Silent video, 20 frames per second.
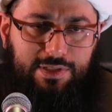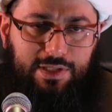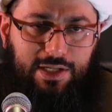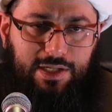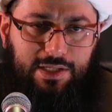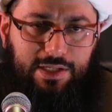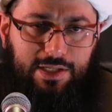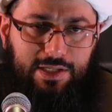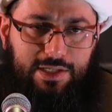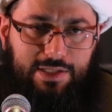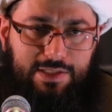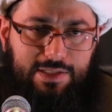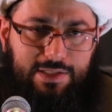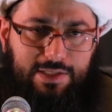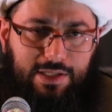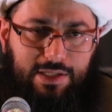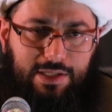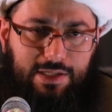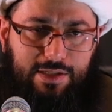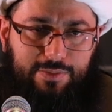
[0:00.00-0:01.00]
عليها
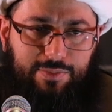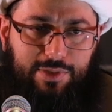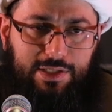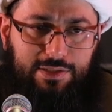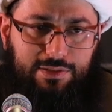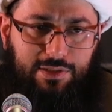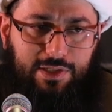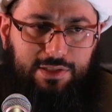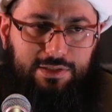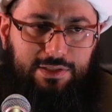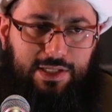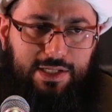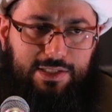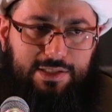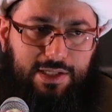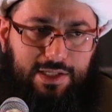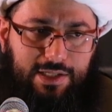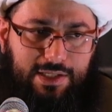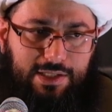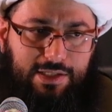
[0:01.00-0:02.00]
السلام قد رضيت
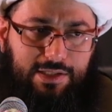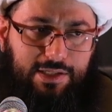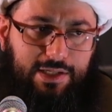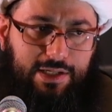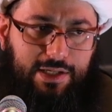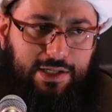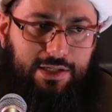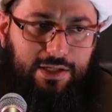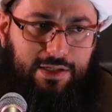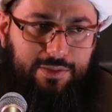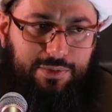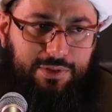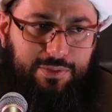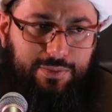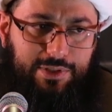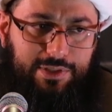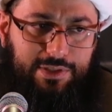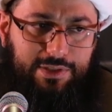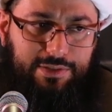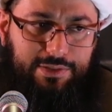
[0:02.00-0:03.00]
اخيرا عن ابي
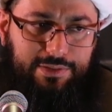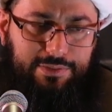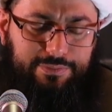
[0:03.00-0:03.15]
بكر.